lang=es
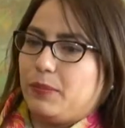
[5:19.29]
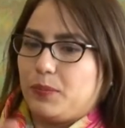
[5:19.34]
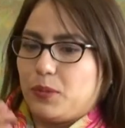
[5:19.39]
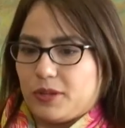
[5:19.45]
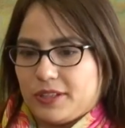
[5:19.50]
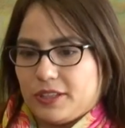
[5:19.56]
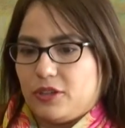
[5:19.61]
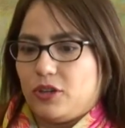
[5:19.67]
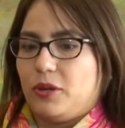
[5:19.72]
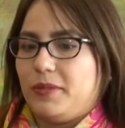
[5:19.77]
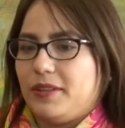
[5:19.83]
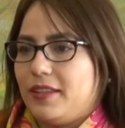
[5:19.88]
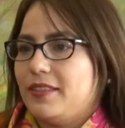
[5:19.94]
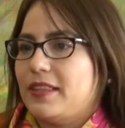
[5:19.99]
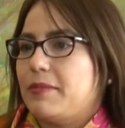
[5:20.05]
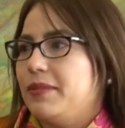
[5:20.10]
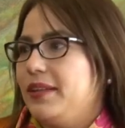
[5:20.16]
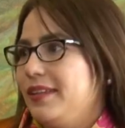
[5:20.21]
posteriormente
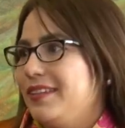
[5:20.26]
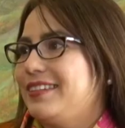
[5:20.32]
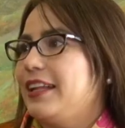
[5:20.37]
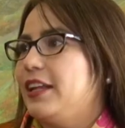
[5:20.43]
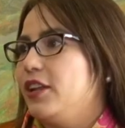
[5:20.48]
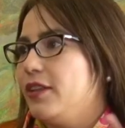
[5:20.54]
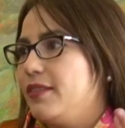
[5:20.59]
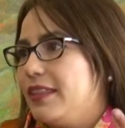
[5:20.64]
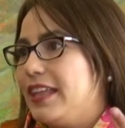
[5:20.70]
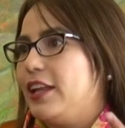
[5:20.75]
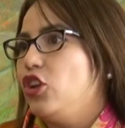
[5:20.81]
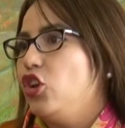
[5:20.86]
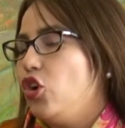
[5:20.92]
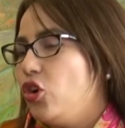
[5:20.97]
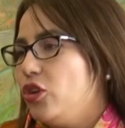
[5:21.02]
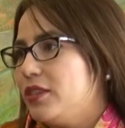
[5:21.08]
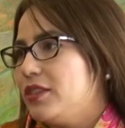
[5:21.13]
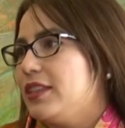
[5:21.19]
también se
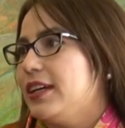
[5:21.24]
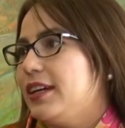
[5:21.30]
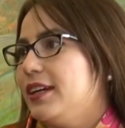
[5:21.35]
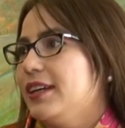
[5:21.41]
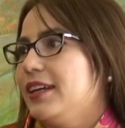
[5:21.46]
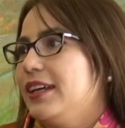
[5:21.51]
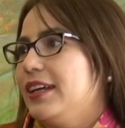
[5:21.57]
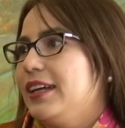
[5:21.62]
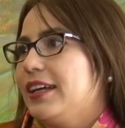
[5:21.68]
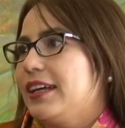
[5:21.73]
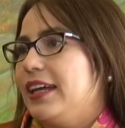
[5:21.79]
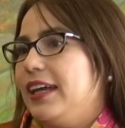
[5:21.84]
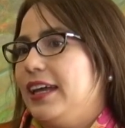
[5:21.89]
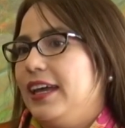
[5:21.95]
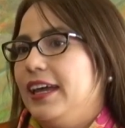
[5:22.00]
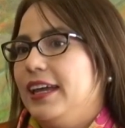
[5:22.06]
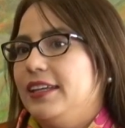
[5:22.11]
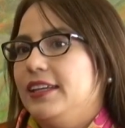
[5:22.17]
denota
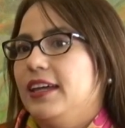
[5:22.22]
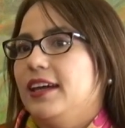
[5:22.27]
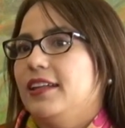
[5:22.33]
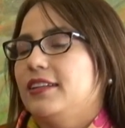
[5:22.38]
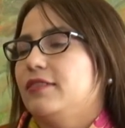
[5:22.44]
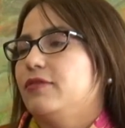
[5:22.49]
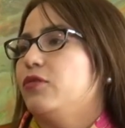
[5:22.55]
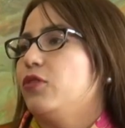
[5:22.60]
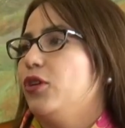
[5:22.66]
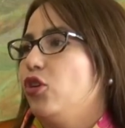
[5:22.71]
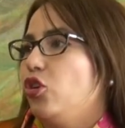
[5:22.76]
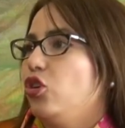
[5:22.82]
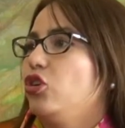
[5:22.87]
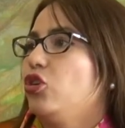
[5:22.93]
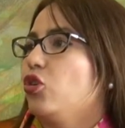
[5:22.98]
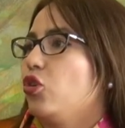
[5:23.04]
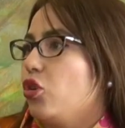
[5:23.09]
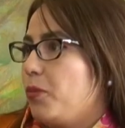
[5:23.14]
que ellas
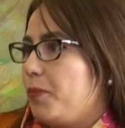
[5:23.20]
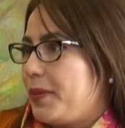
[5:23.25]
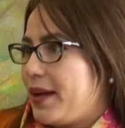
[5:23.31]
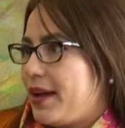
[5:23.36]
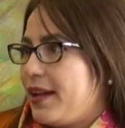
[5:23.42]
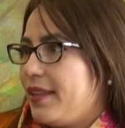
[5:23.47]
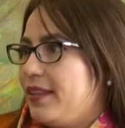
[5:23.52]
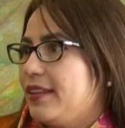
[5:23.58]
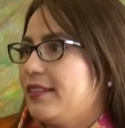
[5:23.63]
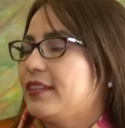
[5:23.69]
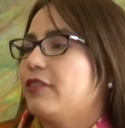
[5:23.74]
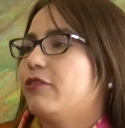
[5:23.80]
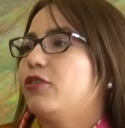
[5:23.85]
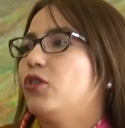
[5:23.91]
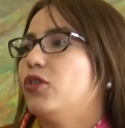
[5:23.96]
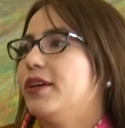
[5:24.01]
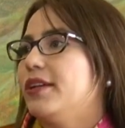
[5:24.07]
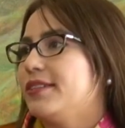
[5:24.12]
fueron golpeadas, que
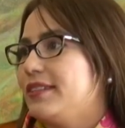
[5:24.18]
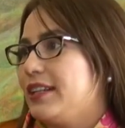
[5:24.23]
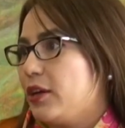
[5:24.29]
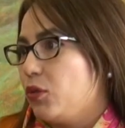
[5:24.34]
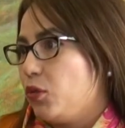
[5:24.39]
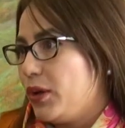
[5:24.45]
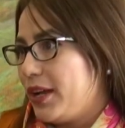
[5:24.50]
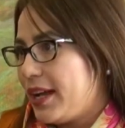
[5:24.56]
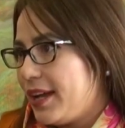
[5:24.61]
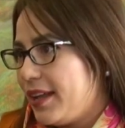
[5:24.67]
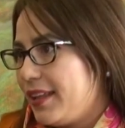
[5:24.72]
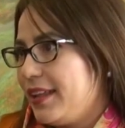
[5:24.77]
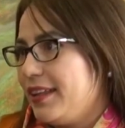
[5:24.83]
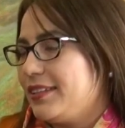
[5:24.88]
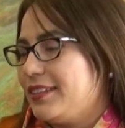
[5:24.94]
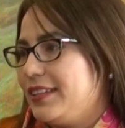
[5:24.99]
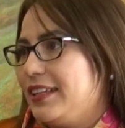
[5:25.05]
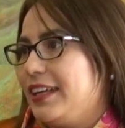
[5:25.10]
fueron
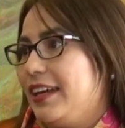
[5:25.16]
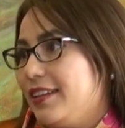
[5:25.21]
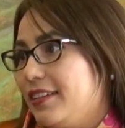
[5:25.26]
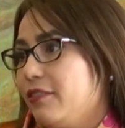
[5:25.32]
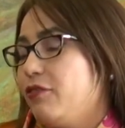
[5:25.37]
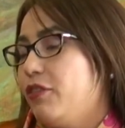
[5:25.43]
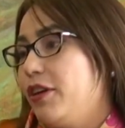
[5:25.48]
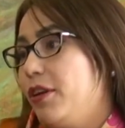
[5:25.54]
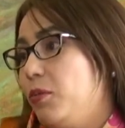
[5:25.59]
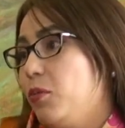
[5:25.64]
estranguladas y que ese fue el